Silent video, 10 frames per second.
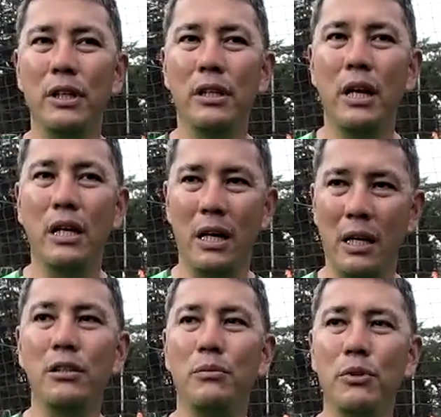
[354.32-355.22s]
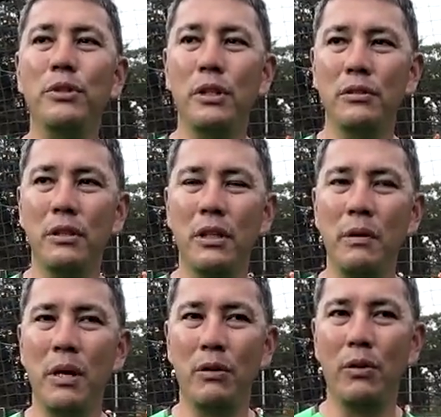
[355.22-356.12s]
ないかなと思ってるで
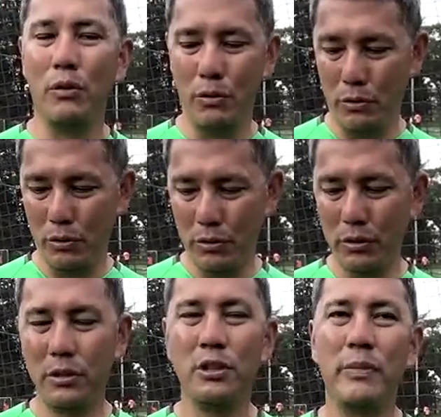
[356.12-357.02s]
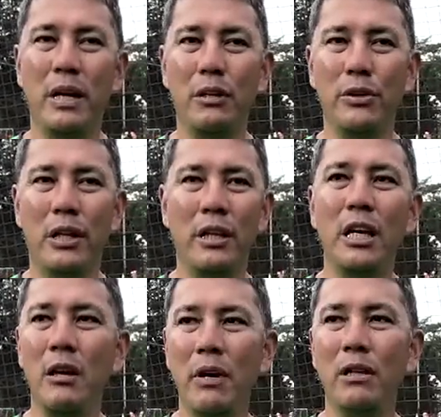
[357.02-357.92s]
今のこの進め方をやって
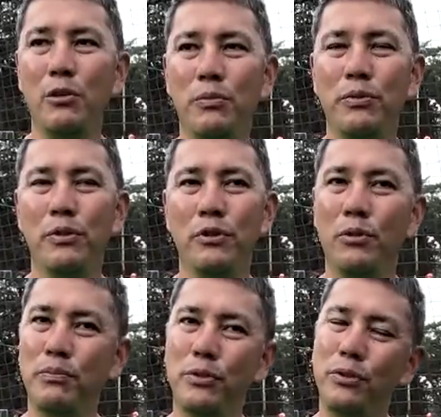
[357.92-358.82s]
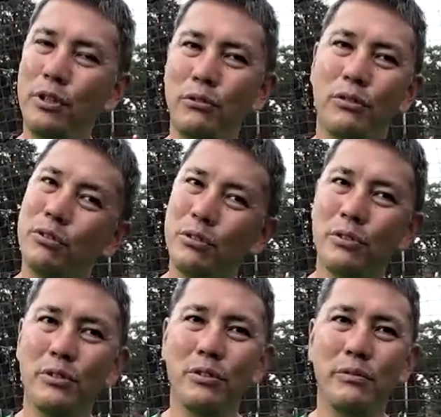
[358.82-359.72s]
いけばトップ,、はい、トップ3っていう、
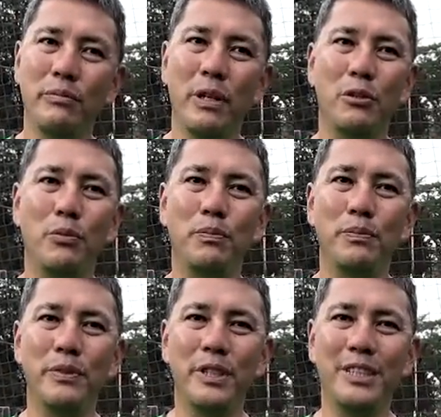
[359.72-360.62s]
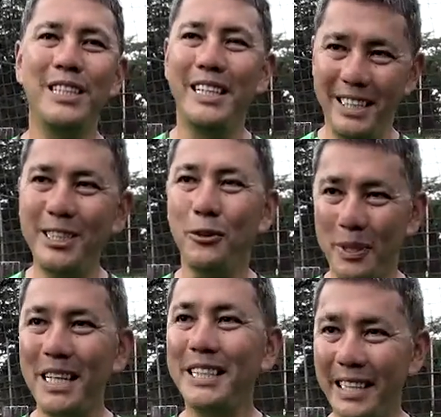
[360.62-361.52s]
まあ、トップ 1, 1を
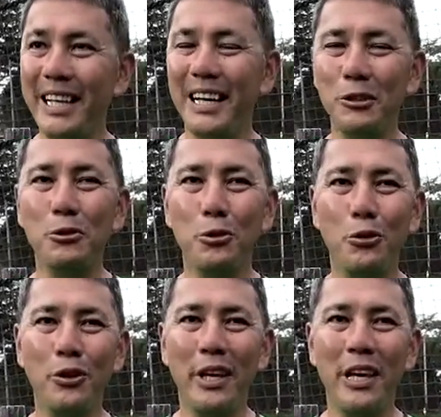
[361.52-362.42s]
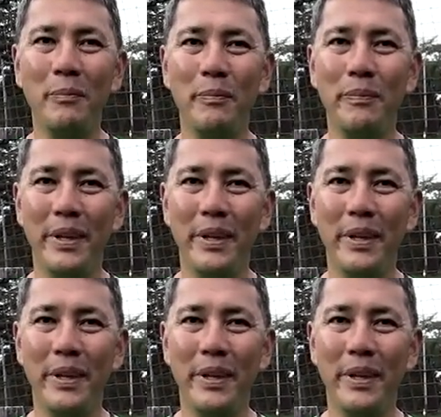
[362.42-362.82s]
目指して東京で金取